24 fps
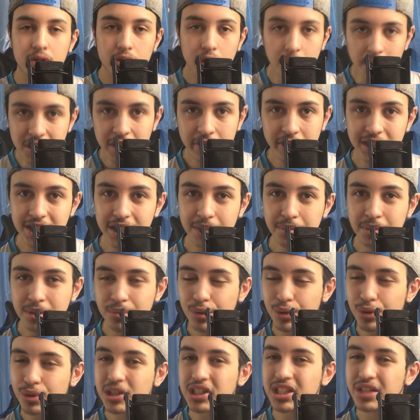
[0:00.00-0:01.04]
Comment ça va les amis
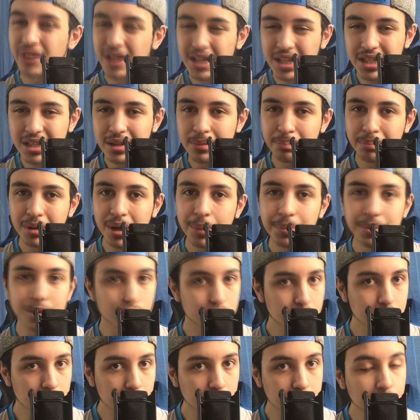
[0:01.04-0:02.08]
Moi en tout cas ça va hyper bien,
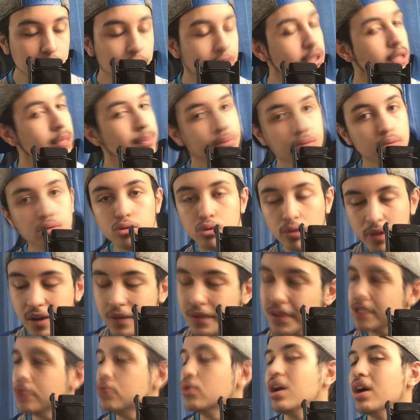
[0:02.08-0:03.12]
on se retrouve aujourd'hui pour une nouvelle
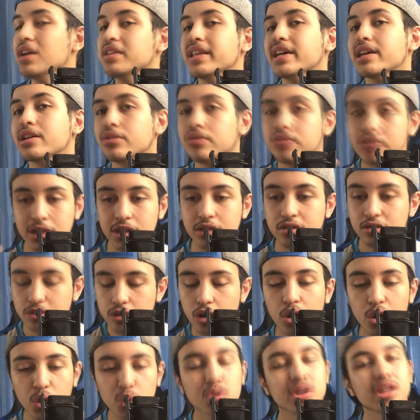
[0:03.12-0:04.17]
vidéo attaquant on
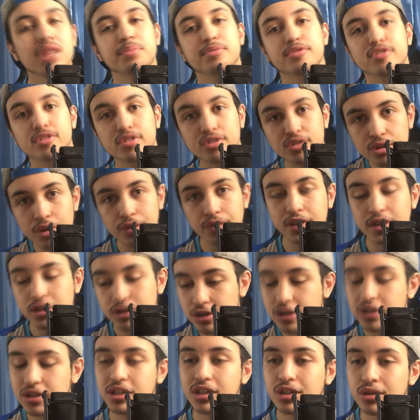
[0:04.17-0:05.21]
Titan, oui l'épisode 9 vient
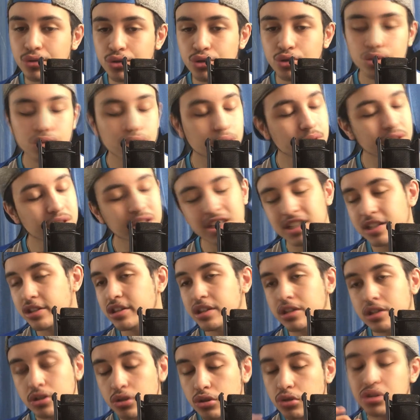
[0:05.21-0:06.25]
de sortir aujourd'hui,
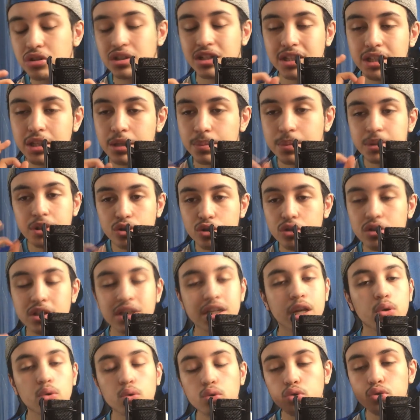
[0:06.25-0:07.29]
sur cet épisode
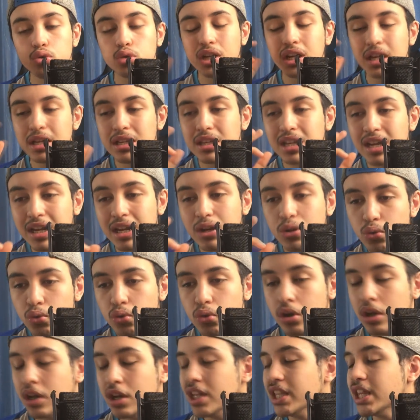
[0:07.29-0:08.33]
il y a eu du très très
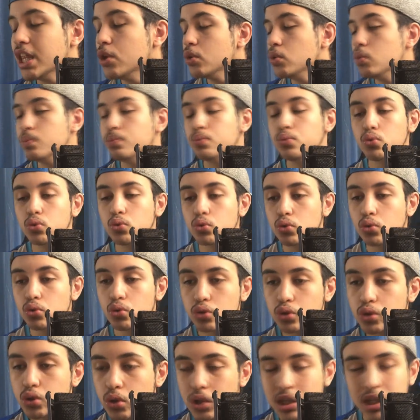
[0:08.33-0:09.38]
lourd, il y a eu beaucoup
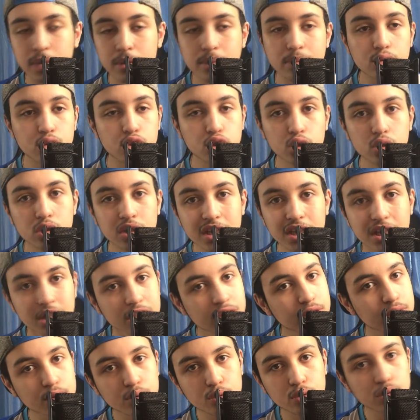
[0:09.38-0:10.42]
de trucs qui m'ont choqué,
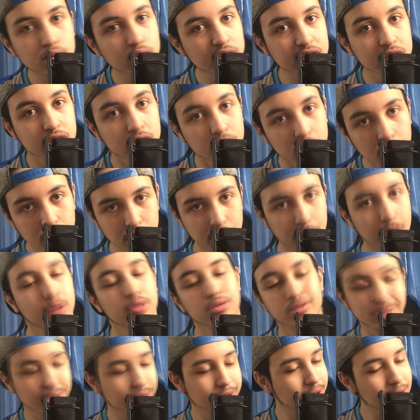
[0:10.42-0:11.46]
surtout le Titan, ah
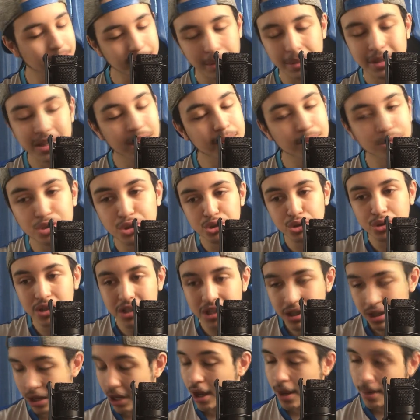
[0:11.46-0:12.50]
le Titan il m'a tellement
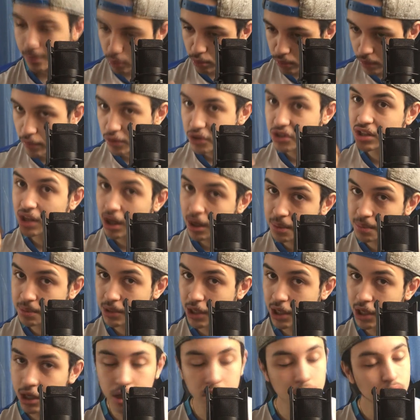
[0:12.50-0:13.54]
choqué, on va voir ça
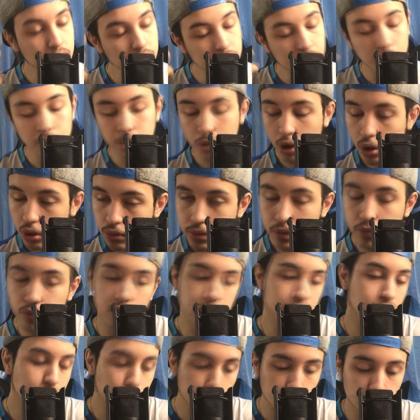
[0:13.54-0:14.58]
après, juste après on va
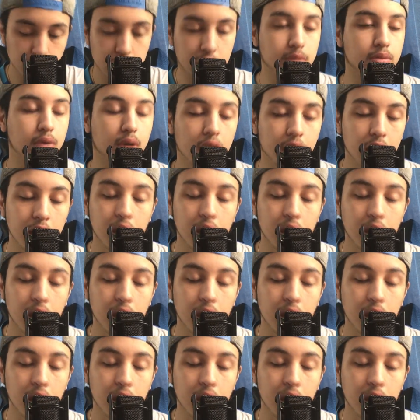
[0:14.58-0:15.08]
voir ça tranquillement.